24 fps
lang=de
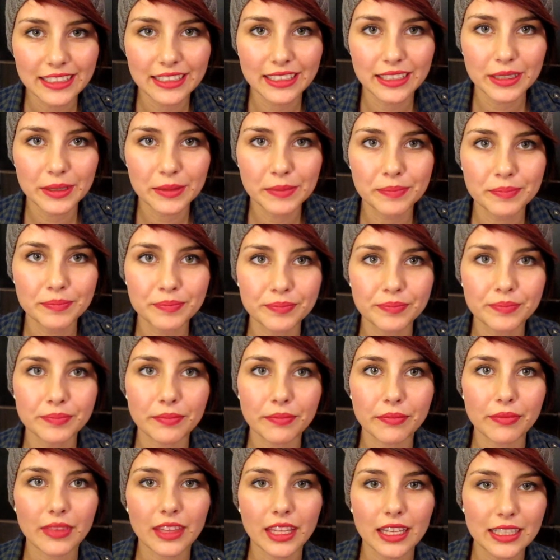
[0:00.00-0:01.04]
Ähm,
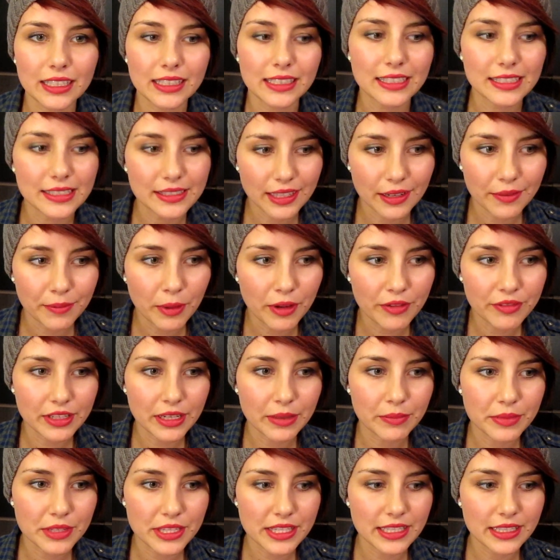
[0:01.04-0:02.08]
ist ja mal wieder
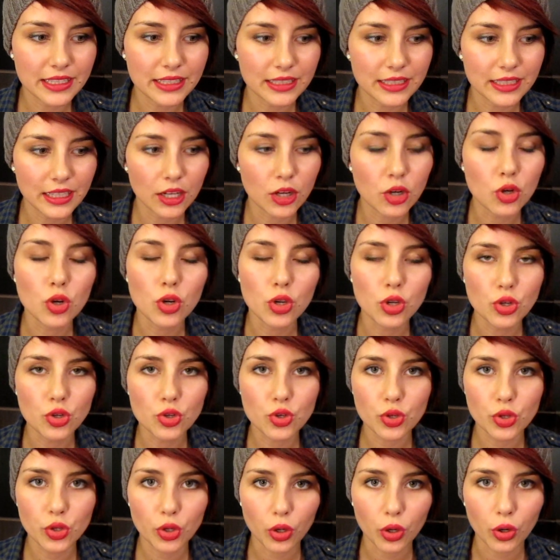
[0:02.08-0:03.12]
ein bisschen äh,
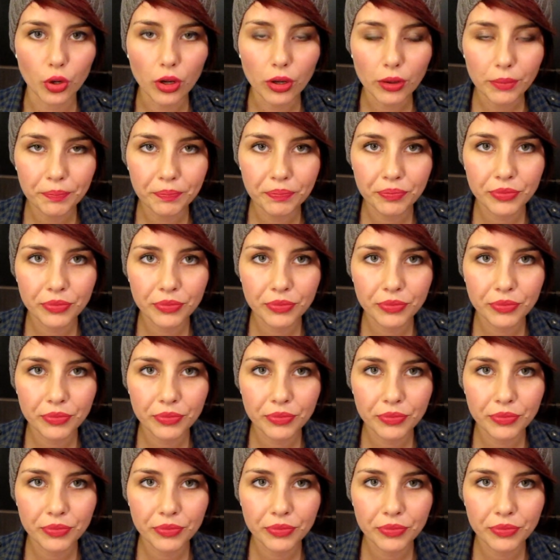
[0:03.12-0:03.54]
Jure.